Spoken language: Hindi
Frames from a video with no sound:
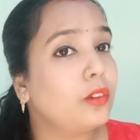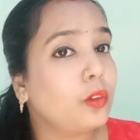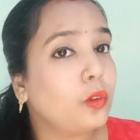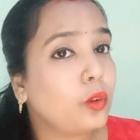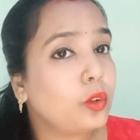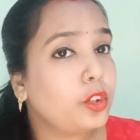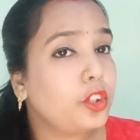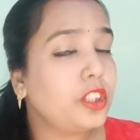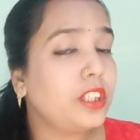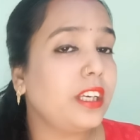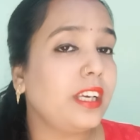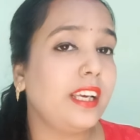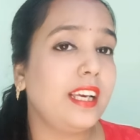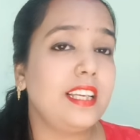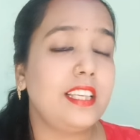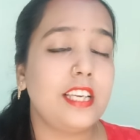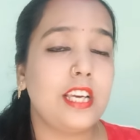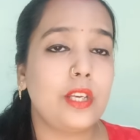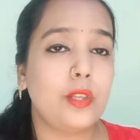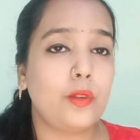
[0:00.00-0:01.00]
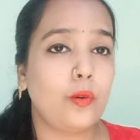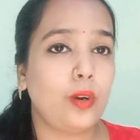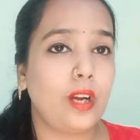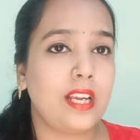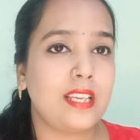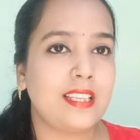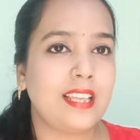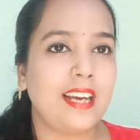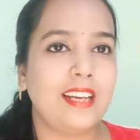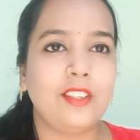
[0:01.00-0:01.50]
कुछ ही चीज़ों के
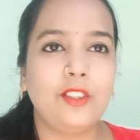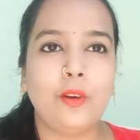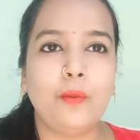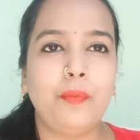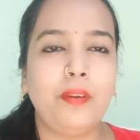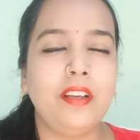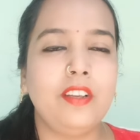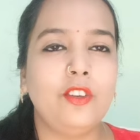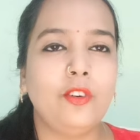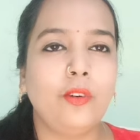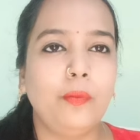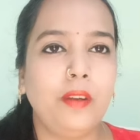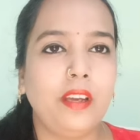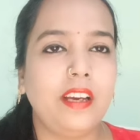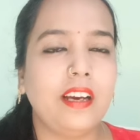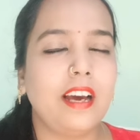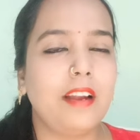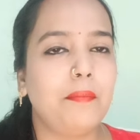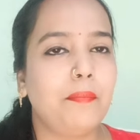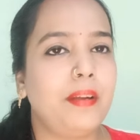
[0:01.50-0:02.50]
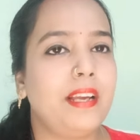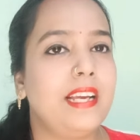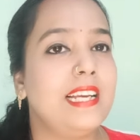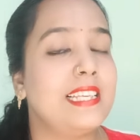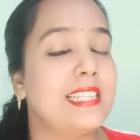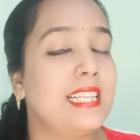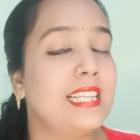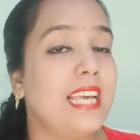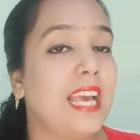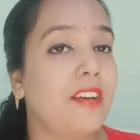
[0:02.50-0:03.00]
संग जो पिक जो भी घर पे
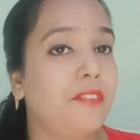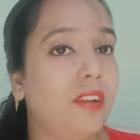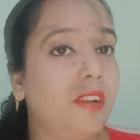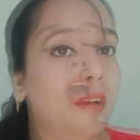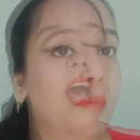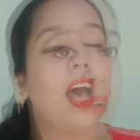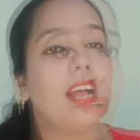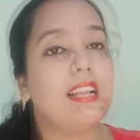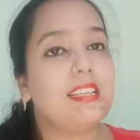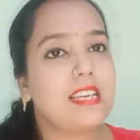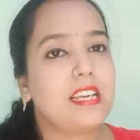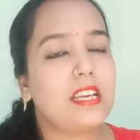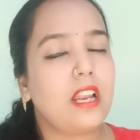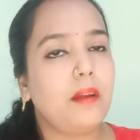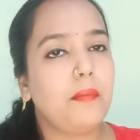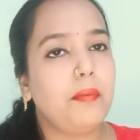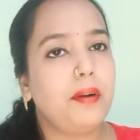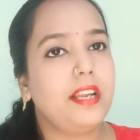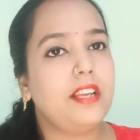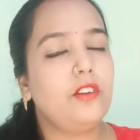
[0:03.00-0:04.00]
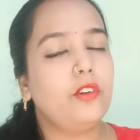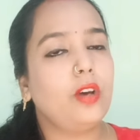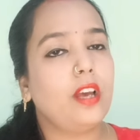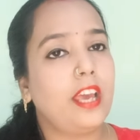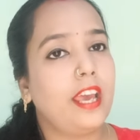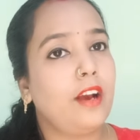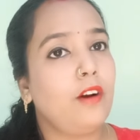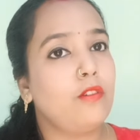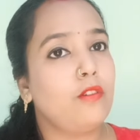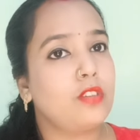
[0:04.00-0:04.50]
इजली अवेलेबल तो आज की रेमेडी जो
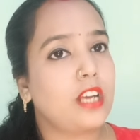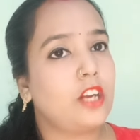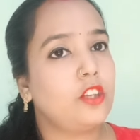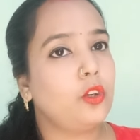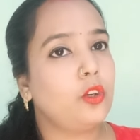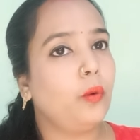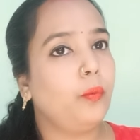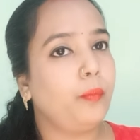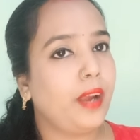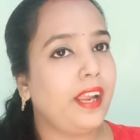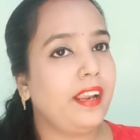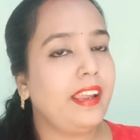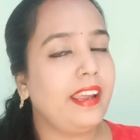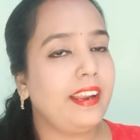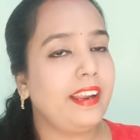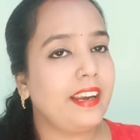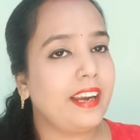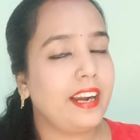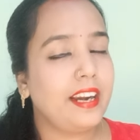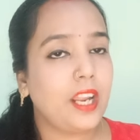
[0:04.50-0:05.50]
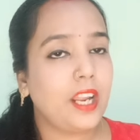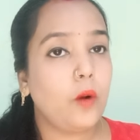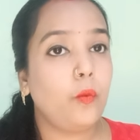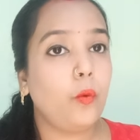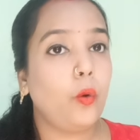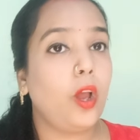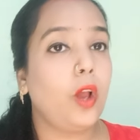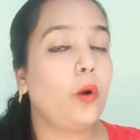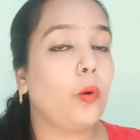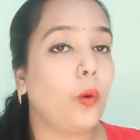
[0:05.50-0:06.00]
है उसका जो मेन इंग्रेडिएंट है
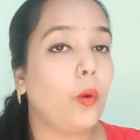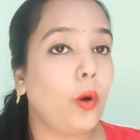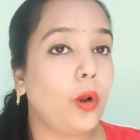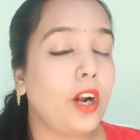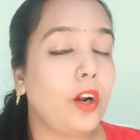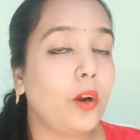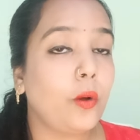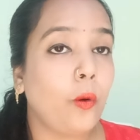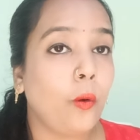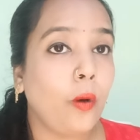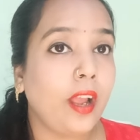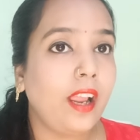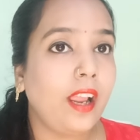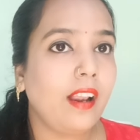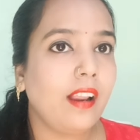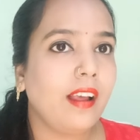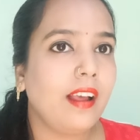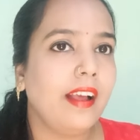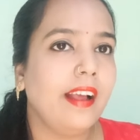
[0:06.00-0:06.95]
वो है कोकोनट ऑयल